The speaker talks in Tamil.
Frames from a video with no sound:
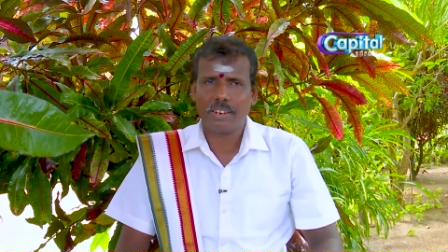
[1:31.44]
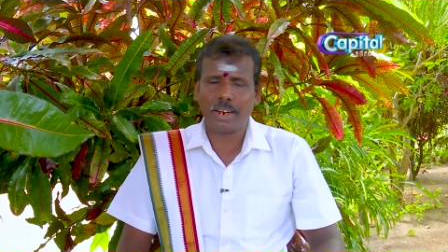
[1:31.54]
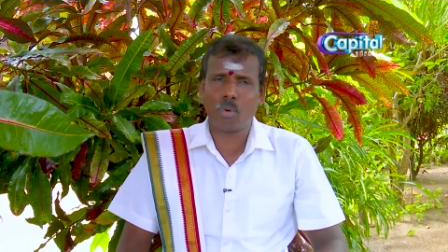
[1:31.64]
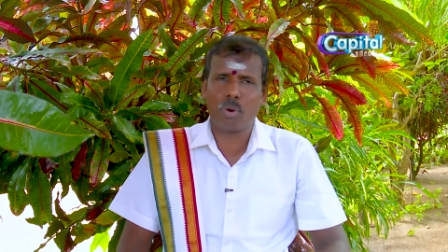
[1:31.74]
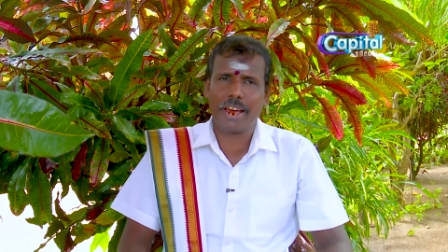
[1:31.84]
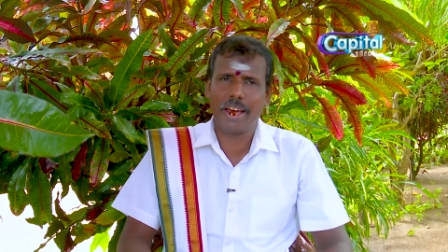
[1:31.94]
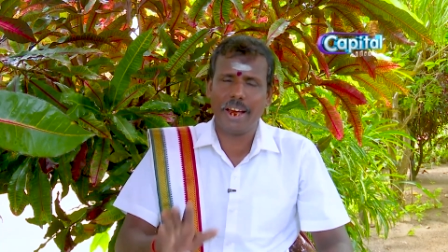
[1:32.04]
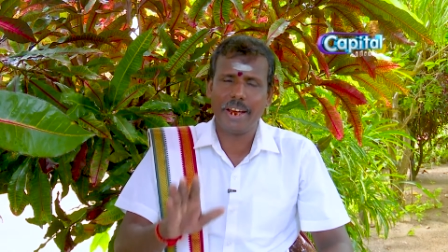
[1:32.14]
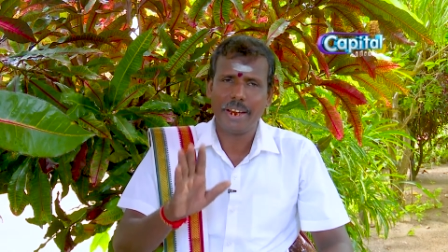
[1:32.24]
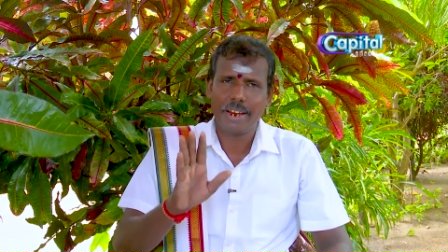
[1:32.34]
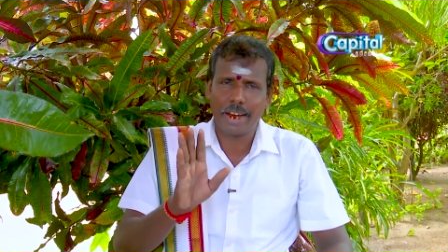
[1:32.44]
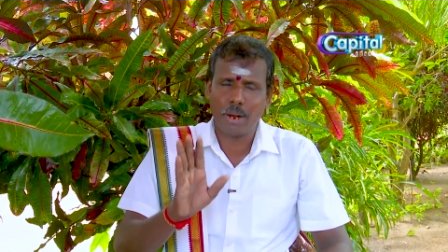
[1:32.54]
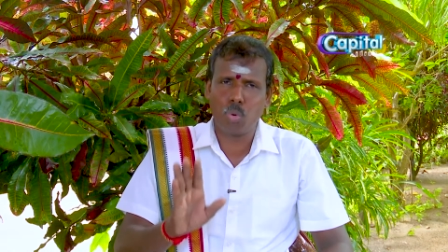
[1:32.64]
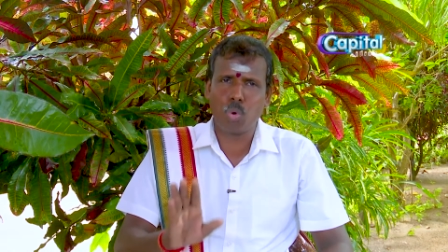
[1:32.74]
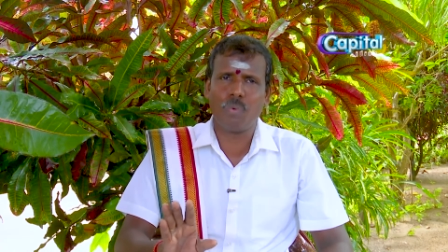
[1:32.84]
தன்னுடைய
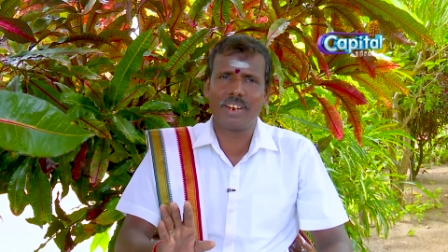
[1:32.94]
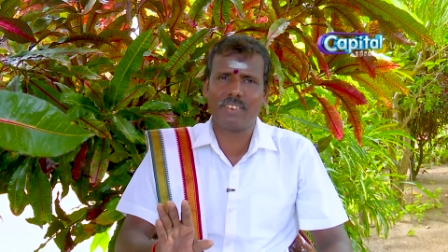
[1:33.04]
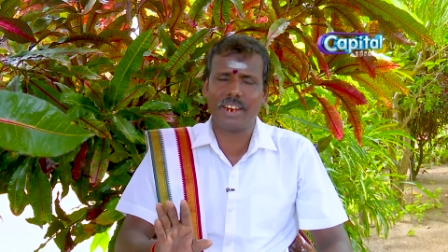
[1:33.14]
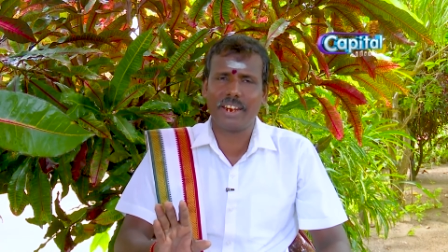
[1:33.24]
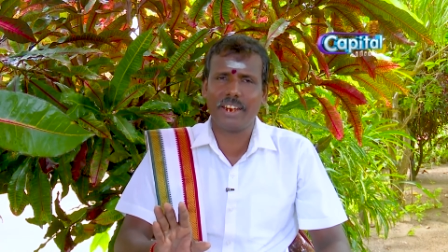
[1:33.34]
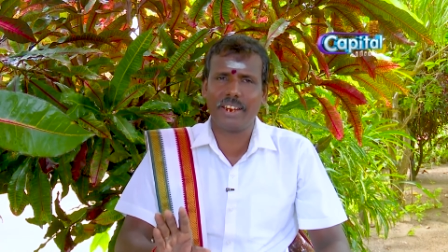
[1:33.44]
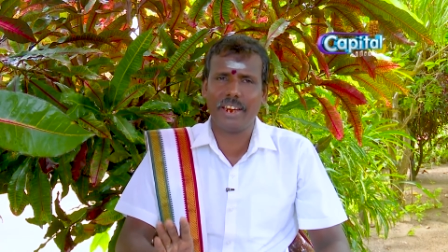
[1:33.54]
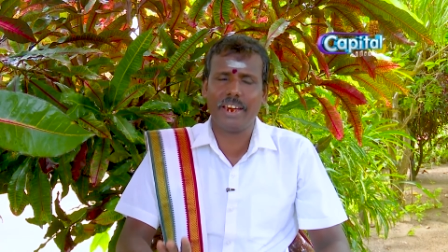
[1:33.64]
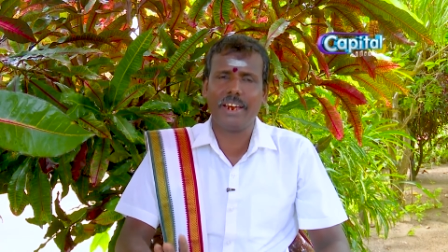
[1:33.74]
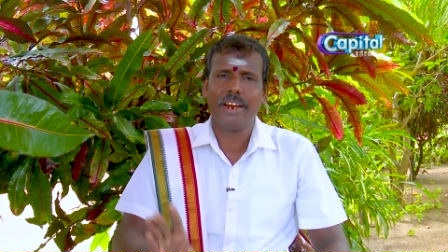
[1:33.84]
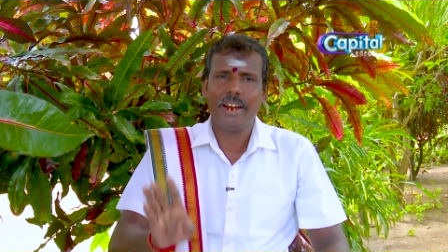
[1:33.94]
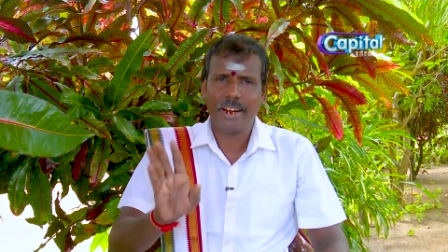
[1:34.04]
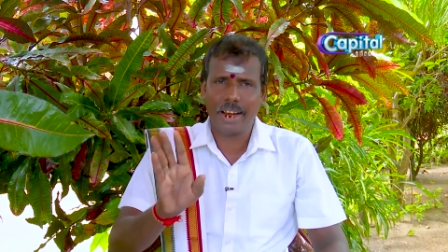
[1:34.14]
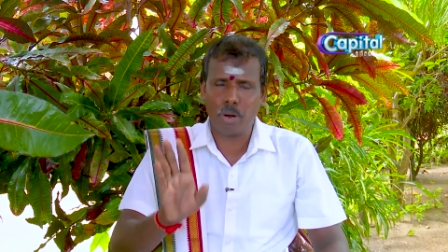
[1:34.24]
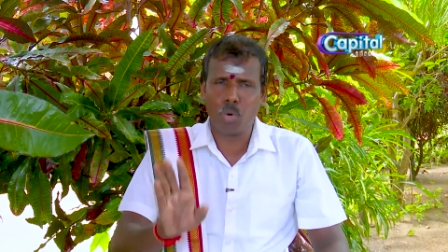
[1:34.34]
கல்லுருவத்தை நீக்கி
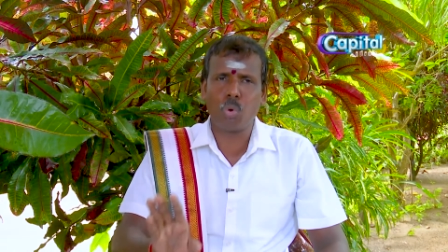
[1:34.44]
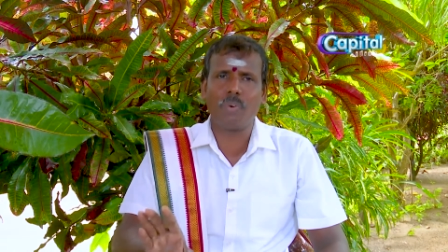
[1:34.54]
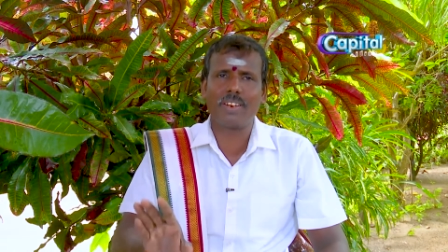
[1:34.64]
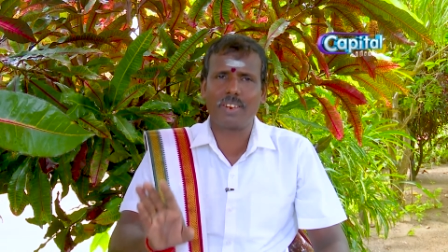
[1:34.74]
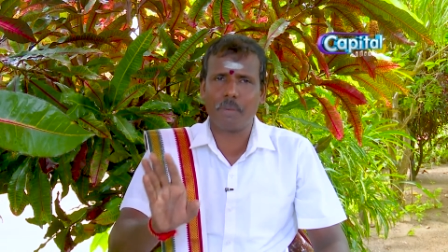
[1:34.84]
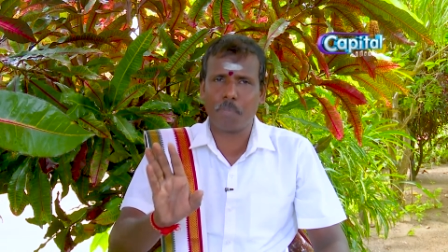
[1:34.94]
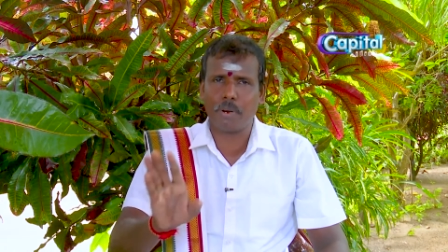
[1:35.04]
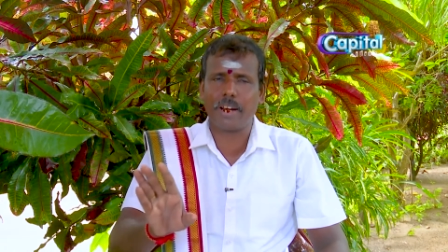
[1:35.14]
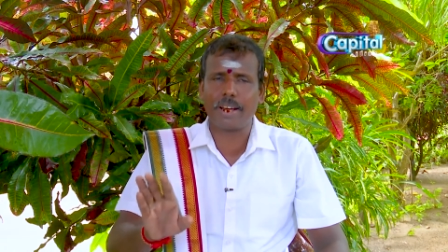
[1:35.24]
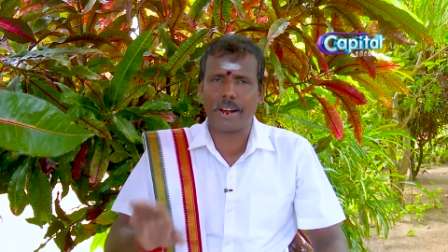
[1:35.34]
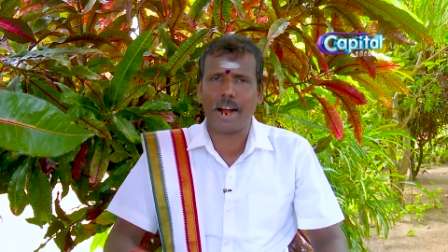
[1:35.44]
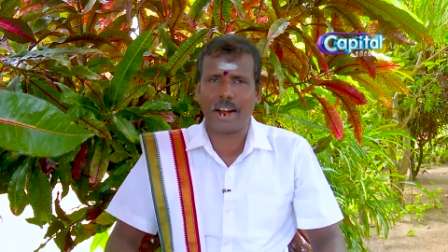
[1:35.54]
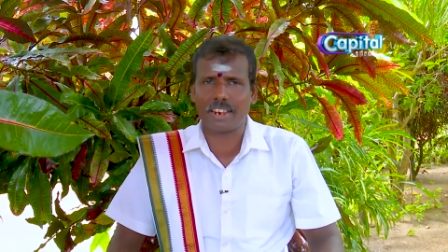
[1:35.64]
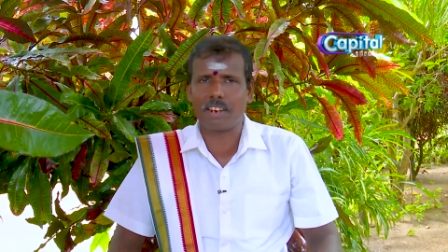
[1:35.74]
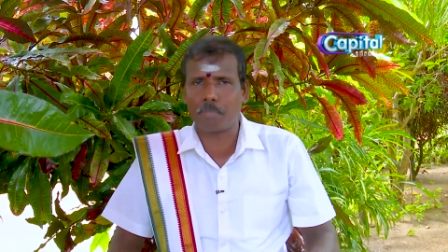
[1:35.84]
நல்லுருவத்தை பெறுகிறாள்
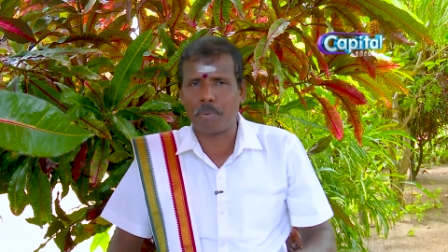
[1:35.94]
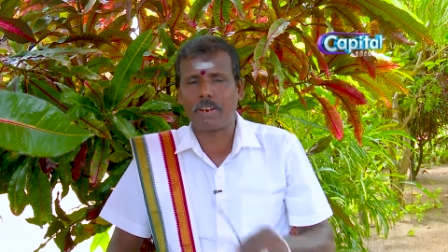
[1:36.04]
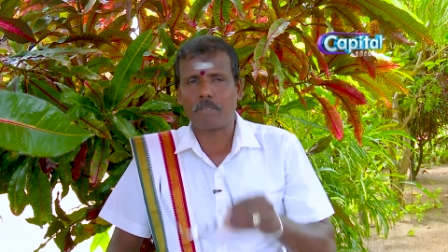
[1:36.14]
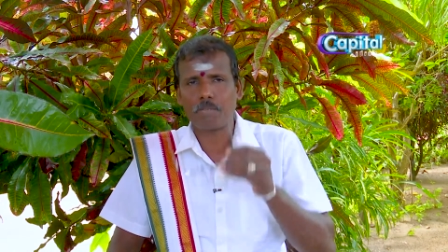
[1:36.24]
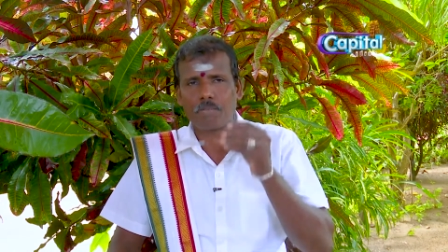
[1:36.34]
அந்த பெண்